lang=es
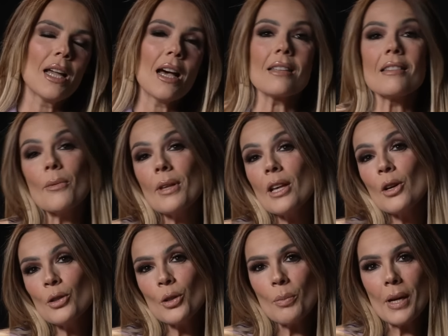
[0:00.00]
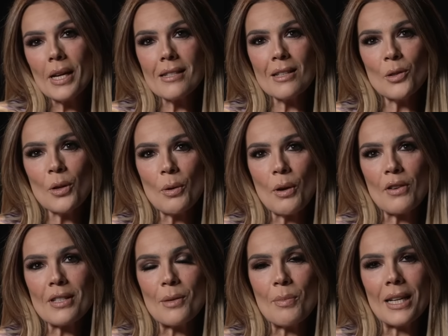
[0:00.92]
Hacer vida en otro país sin duda no es
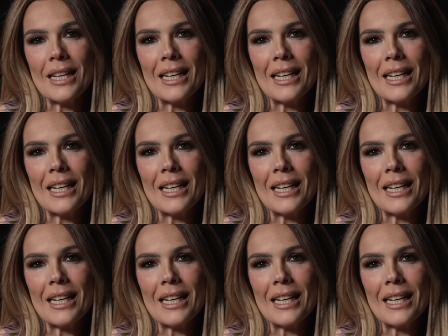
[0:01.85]
fácil para